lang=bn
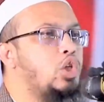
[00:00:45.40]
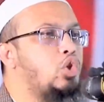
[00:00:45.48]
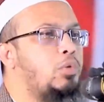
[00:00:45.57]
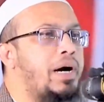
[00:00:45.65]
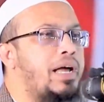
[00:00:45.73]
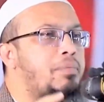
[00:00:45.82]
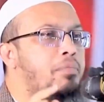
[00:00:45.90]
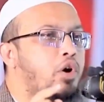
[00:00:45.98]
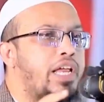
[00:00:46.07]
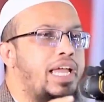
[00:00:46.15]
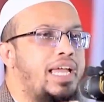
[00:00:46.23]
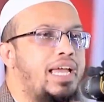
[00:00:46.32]
তোমার
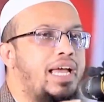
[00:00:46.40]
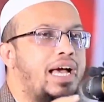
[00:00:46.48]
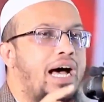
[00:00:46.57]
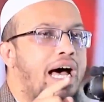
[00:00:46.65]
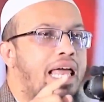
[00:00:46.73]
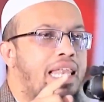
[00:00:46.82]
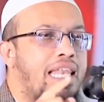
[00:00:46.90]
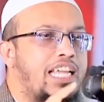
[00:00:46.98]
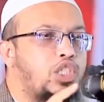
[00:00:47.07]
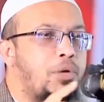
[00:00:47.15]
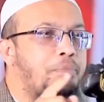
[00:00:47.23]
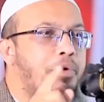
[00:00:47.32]
মনে আল্লাহ
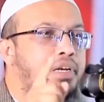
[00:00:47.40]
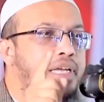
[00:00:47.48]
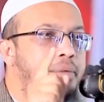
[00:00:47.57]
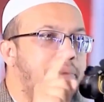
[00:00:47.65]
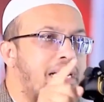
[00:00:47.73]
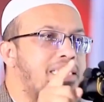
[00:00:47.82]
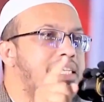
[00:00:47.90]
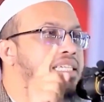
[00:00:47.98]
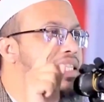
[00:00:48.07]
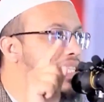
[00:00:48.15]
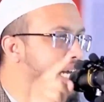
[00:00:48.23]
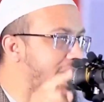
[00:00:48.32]
সম্পর্কে বাজে
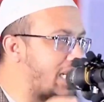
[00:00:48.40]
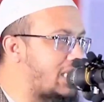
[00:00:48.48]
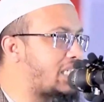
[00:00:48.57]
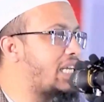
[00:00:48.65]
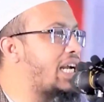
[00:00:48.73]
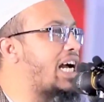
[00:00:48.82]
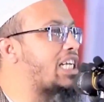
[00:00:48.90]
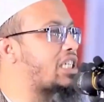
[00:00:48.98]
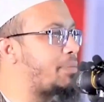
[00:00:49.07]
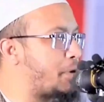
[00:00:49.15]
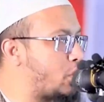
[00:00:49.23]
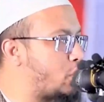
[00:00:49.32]
চিন্তা আসছে
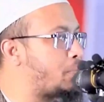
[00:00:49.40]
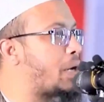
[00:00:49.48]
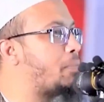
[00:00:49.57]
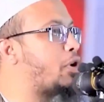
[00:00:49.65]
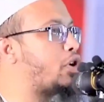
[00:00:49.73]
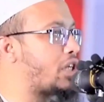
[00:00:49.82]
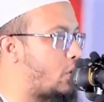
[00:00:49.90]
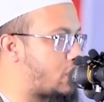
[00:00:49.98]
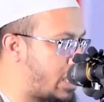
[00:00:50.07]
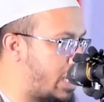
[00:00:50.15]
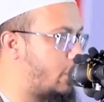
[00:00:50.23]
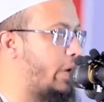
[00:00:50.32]
আসার পরে তোমার মনটা
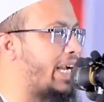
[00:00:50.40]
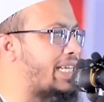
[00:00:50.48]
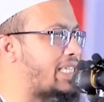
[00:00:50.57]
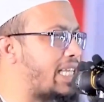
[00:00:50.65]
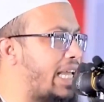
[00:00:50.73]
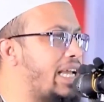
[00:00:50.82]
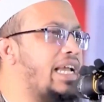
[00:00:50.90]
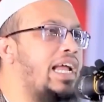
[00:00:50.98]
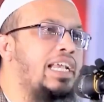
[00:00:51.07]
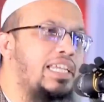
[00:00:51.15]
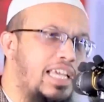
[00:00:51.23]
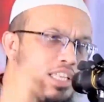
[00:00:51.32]
অস্থির হয়ে গেছে
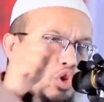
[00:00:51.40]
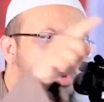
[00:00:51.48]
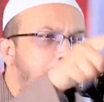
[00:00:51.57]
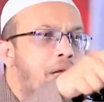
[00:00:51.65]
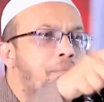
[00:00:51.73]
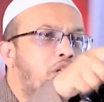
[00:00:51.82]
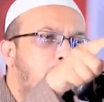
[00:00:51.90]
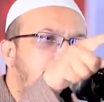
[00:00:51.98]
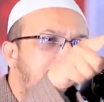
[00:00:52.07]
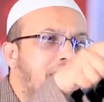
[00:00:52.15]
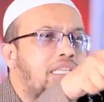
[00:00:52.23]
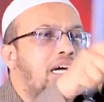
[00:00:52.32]
এটাই তো তোমার ভিতরে
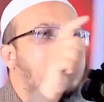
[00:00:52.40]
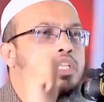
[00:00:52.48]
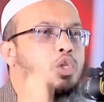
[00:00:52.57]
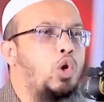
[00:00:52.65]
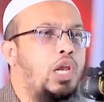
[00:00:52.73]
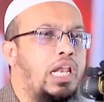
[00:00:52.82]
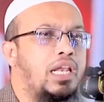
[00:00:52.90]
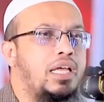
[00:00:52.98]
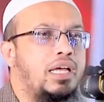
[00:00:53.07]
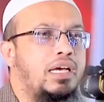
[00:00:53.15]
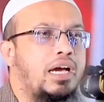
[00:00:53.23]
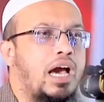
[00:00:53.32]
ইমান থাকার দলিল
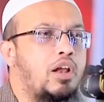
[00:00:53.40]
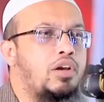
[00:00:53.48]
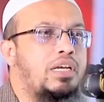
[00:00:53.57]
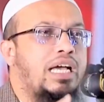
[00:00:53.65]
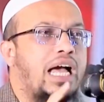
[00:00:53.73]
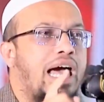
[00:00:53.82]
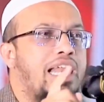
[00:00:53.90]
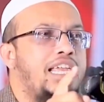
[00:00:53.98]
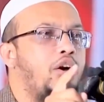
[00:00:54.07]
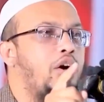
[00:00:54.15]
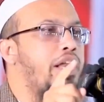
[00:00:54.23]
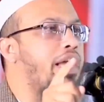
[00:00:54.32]
কারণ খালি
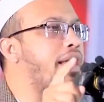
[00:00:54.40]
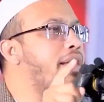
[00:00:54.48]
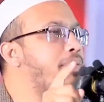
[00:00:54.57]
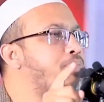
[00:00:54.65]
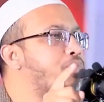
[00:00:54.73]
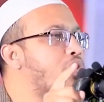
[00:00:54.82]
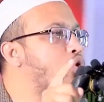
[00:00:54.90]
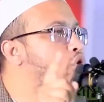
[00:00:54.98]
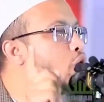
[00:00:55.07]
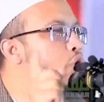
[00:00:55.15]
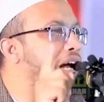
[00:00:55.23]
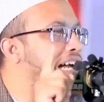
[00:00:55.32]
ঘরে
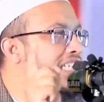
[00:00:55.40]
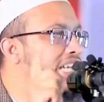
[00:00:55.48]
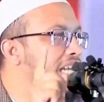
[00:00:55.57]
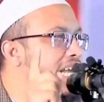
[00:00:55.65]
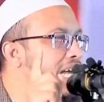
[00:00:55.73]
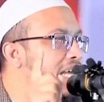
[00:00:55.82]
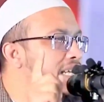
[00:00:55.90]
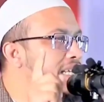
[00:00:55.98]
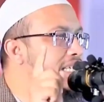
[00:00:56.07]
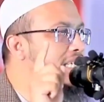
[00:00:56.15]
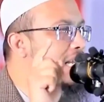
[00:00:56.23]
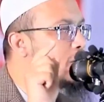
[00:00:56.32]
চোর আসে না
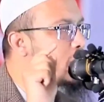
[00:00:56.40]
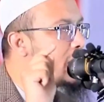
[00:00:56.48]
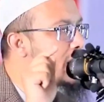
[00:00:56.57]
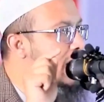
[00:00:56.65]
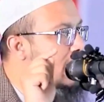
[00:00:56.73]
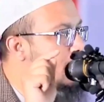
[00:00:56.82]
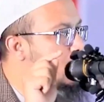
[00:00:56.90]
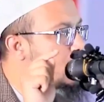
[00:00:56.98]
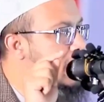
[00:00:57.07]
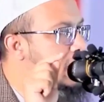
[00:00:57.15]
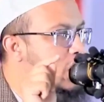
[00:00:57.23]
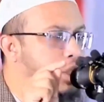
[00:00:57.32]
যেই ঘরে টাকা
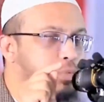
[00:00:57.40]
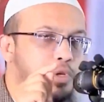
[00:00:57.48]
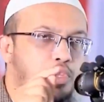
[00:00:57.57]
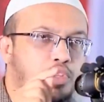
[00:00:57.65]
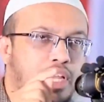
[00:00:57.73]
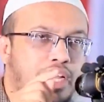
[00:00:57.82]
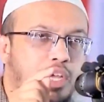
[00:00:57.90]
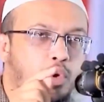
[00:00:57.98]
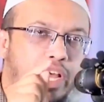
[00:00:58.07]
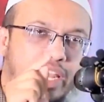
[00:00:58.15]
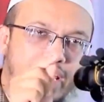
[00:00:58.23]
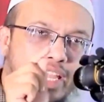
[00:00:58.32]
পয়সা জিনিসপত্র থাকে
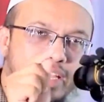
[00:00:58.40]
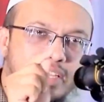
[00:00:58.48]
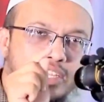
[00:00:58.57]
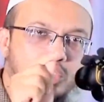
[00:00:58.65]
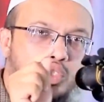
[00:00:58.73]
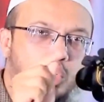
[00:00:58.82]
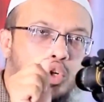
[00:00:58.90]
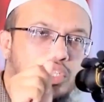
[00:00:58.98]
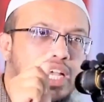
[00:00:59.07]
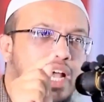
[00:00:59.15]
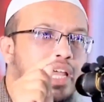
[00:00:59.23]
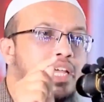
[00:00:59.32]
ওখানে চোট
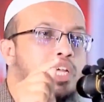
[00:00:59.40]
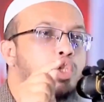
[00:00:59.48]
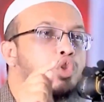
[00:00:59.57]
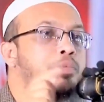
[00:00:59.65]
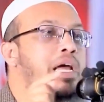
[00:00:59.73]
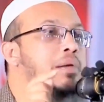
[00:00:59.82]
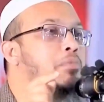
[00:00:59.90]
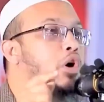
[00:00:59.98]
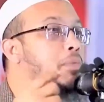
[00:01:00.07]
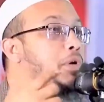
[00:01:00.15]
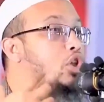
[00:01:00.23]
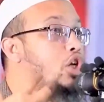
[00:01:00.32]
যায় তোমার
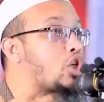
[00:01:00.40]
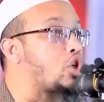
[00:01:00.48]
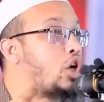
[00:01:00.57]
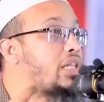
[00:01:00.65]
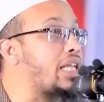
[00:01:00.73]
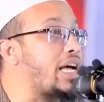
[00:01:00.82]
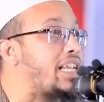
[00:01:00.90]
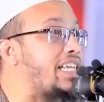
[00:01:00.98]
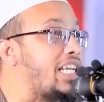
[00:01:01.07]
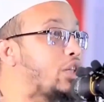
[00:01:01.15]
মনের ভিতরে শয়তান এসে